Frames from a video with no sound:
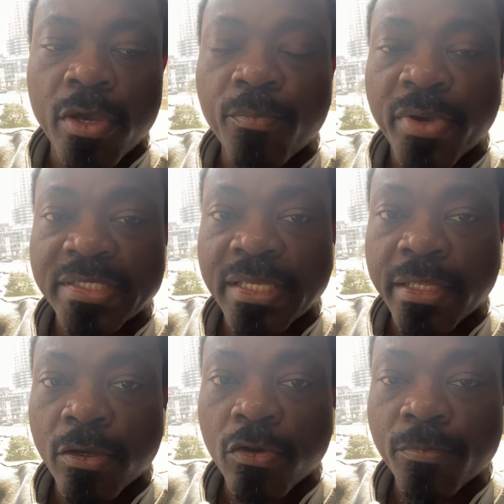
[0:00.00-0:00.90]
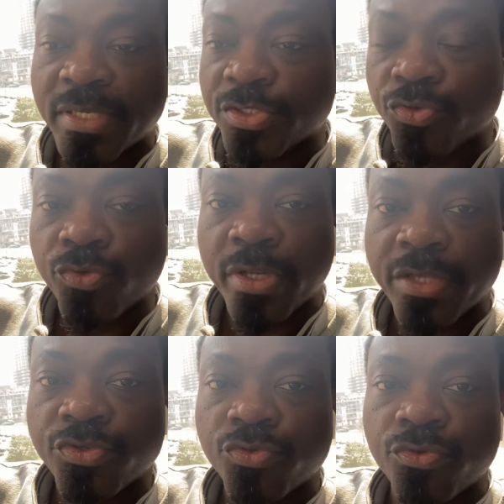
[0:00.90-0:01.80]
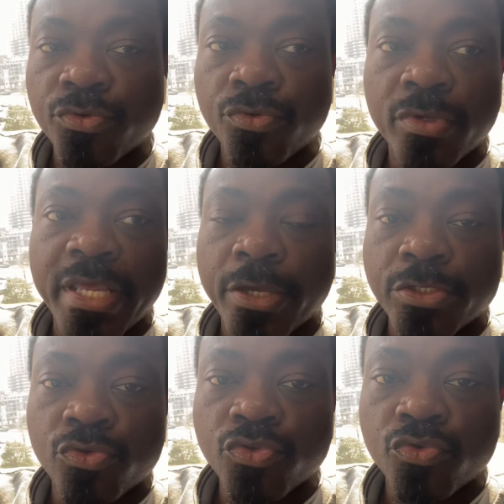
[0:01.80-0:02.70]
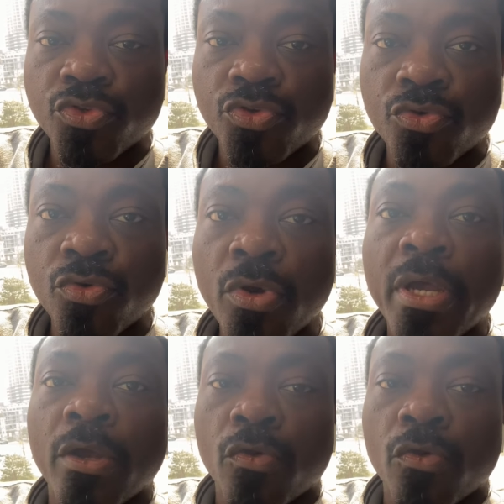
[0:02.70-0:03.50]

un président des clubs qui circulait sur les réseaux sociaux,